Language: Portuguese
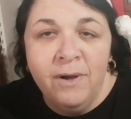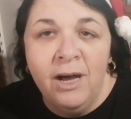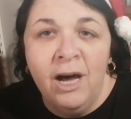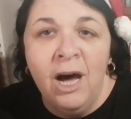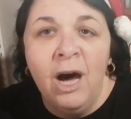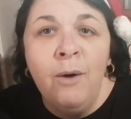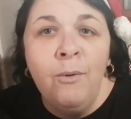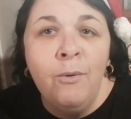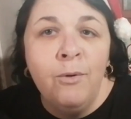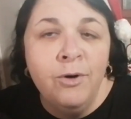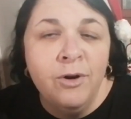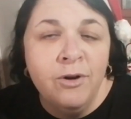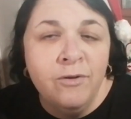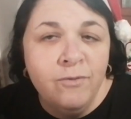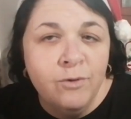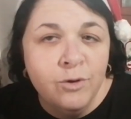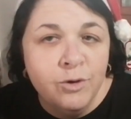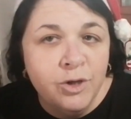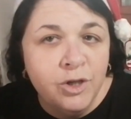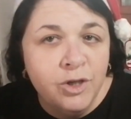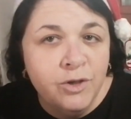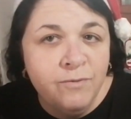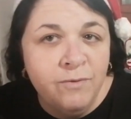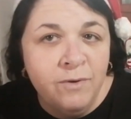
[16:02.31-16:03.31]
À hora que
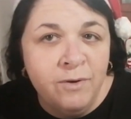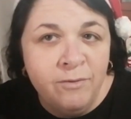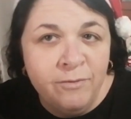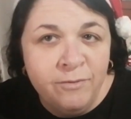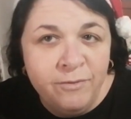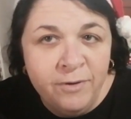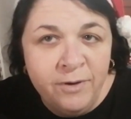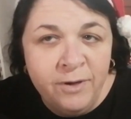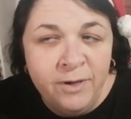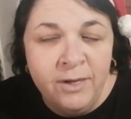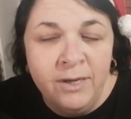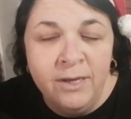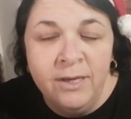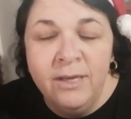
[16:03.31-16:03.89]
vocês vão ver,